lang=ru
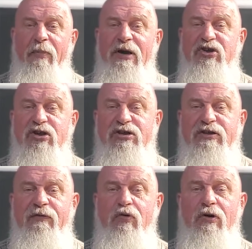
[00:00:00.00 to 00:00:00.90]

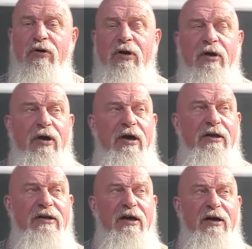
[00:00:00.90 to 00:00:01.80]
Большинство
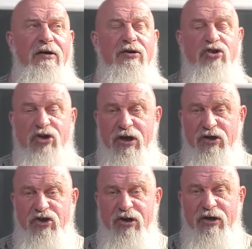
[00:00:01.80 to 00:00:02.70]
это
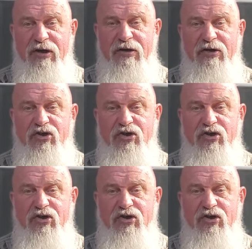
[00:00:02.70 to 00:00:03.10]
женщины.